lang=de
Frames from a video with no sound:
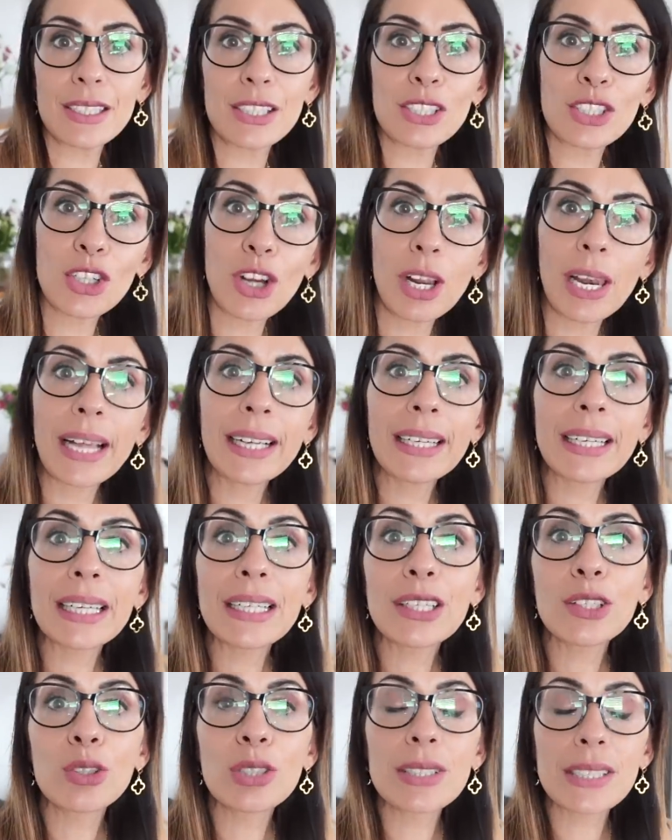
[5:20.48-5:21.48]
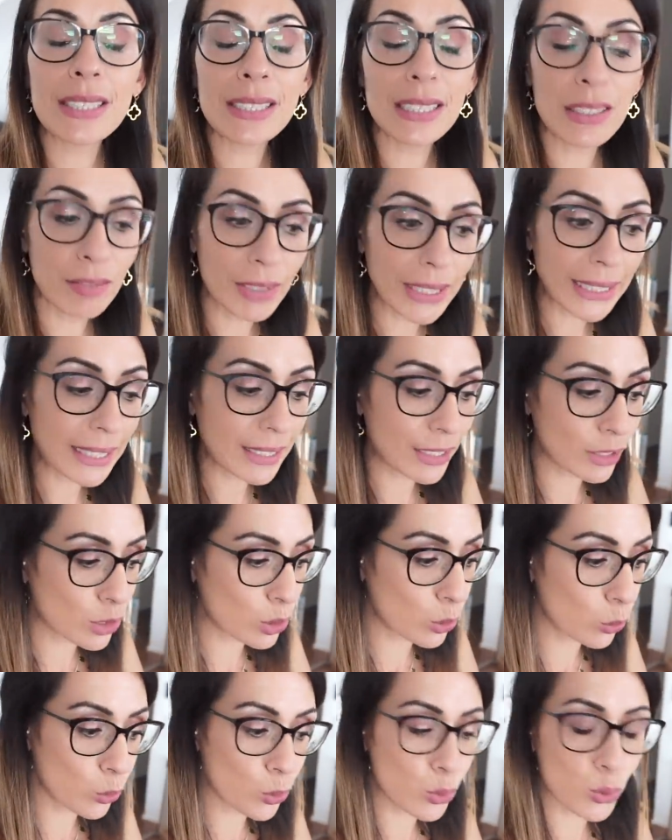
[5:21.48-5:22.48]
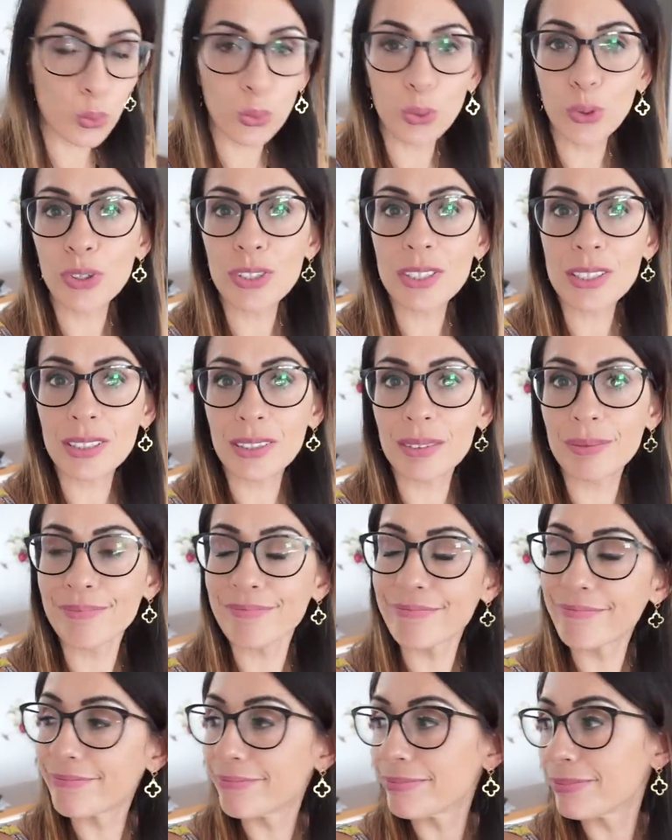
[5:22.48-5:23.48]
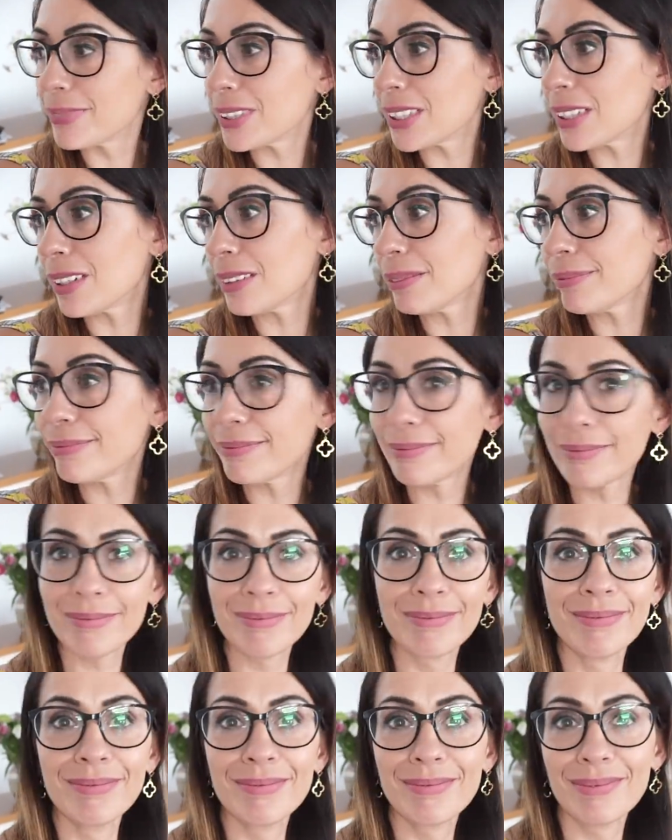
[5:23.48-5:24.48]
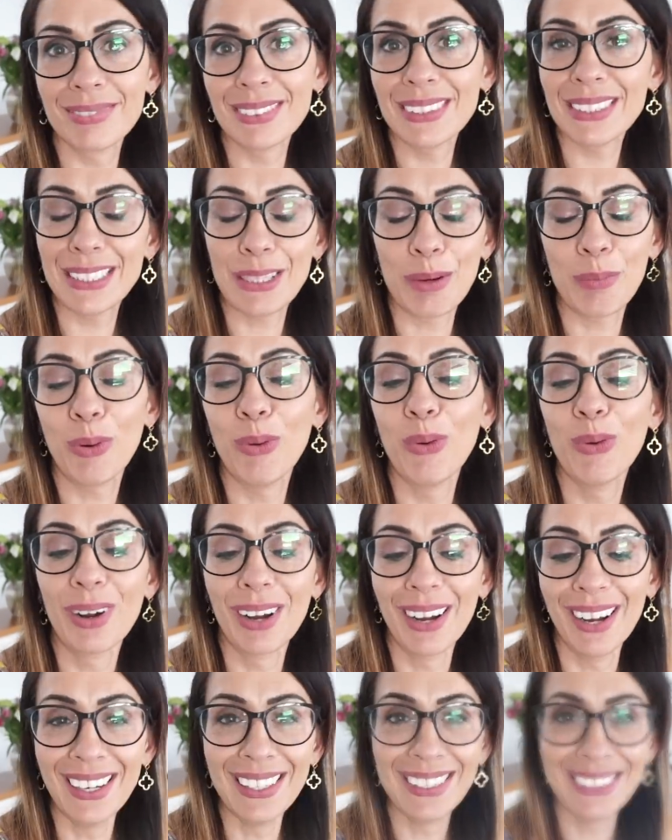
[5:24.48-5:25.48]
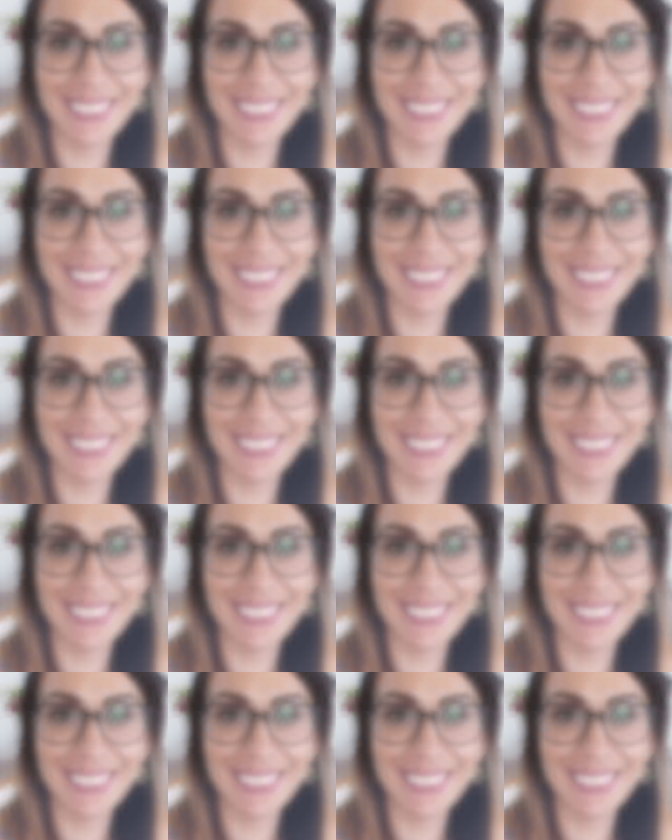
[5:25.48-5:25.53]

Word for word: So, lange Rede, kurzer Sinn, wir gehen jetzt los und ähm, ja, ich habe Hunger.